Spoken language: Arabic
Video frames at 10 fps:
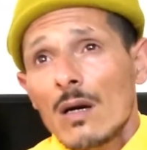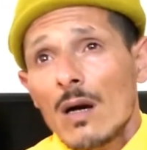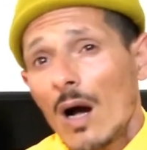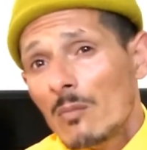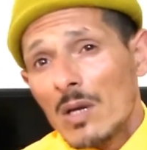
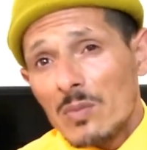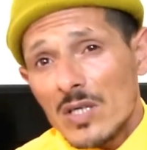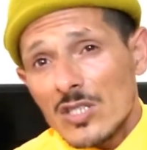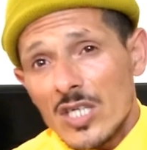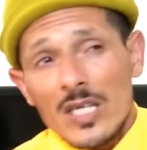اه ما
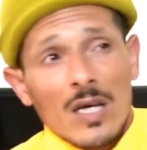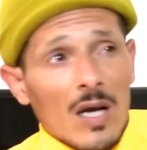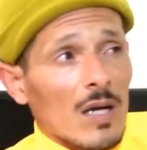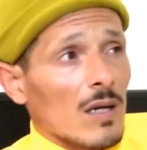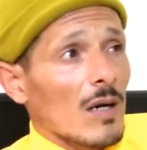يمكنش ليا
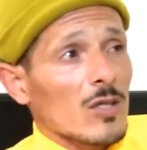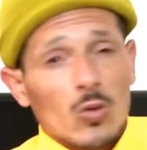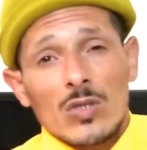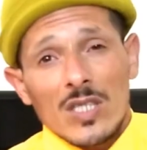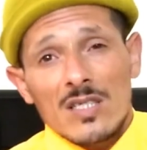حقا
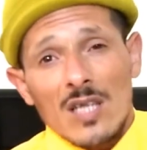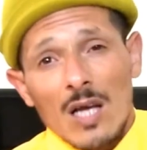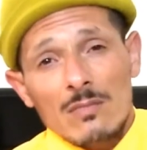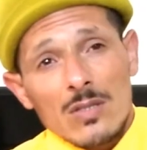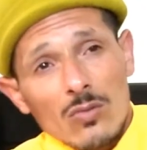تكون ديك
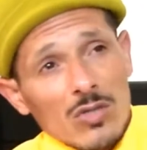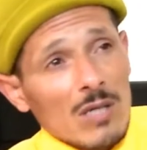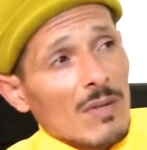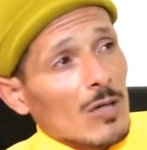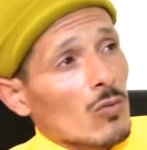الساعه
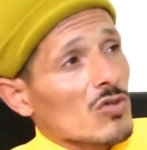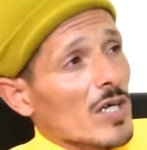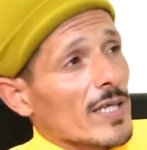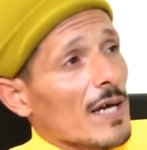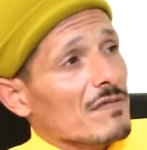مزوجه ما نكونش
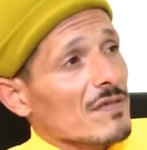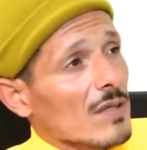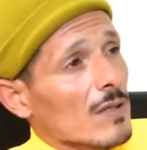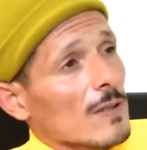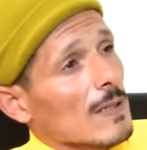كنعرفك
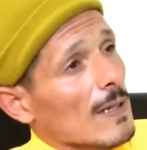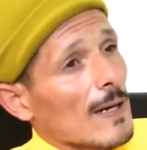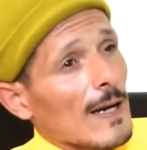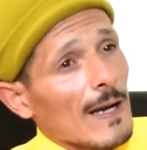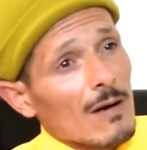
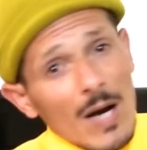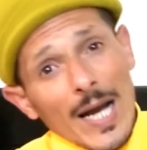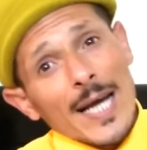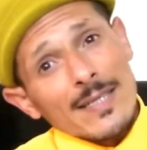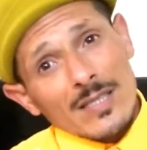اه
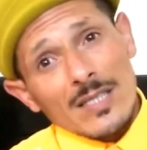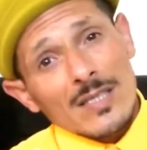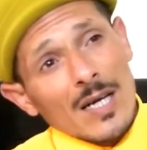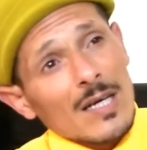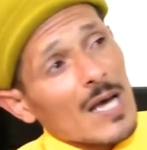
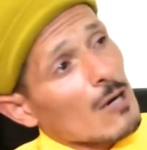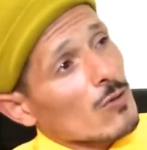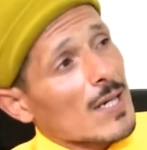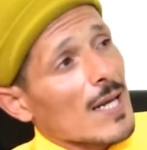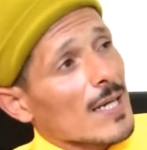قدرنا الله
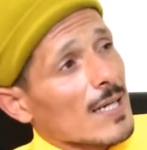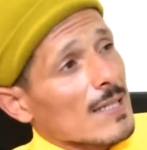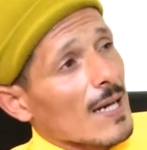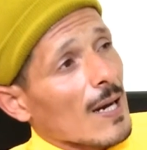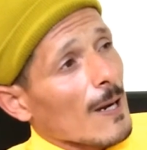
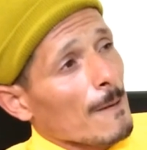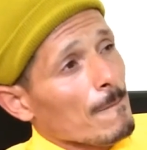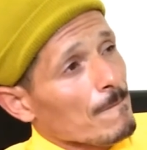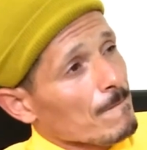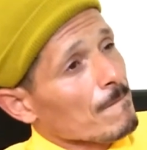وتلاقينا
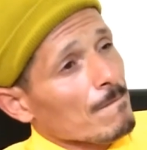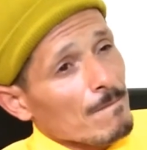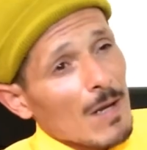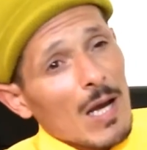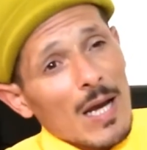
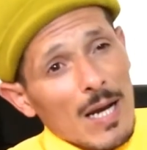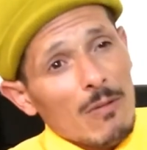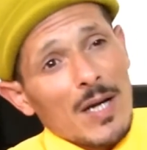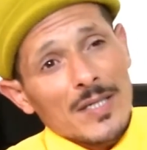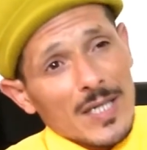اه
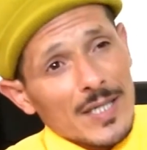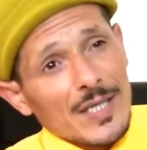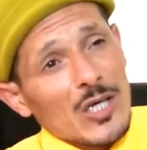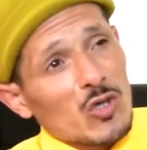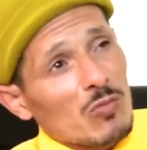وحنا
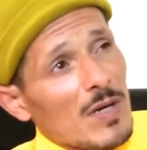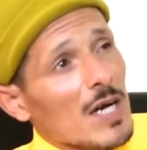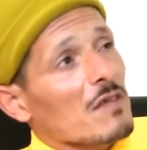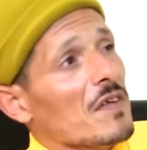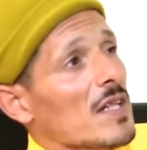كنعيشوا
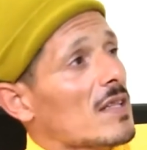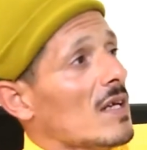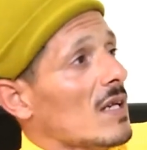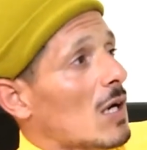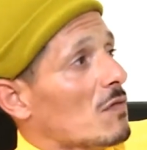معاك في هاد
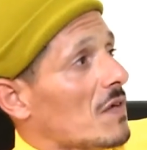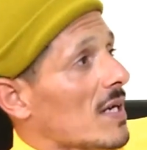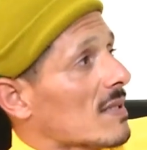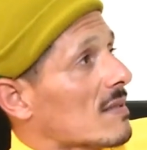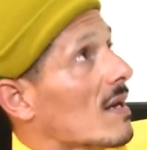الدنيا وفي
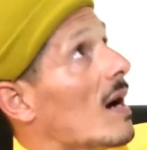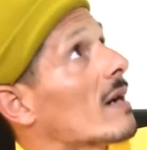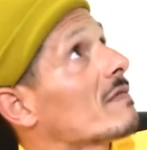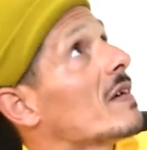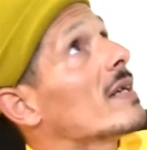هاد
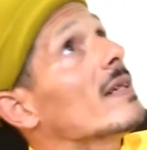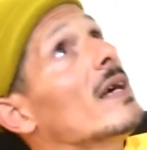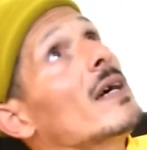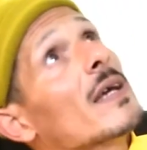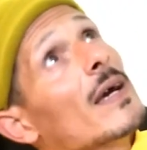الدار في هاد
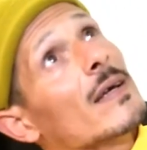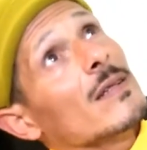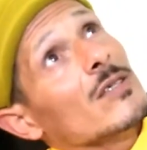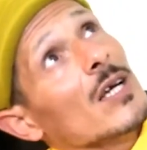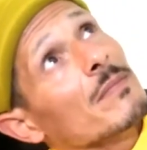الحياه
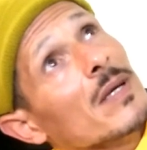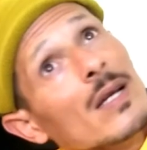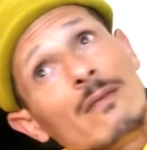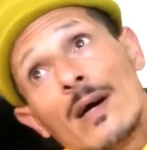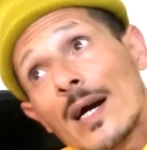
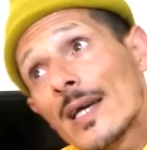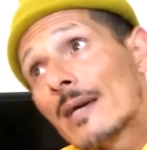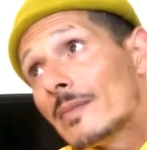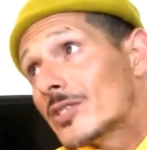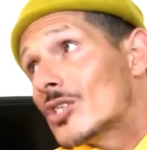الجميله واخايا
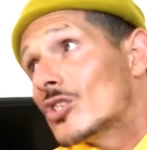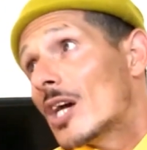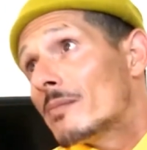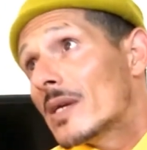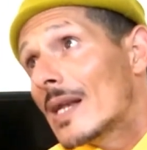ماشي
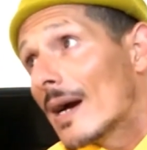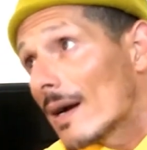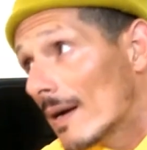جميله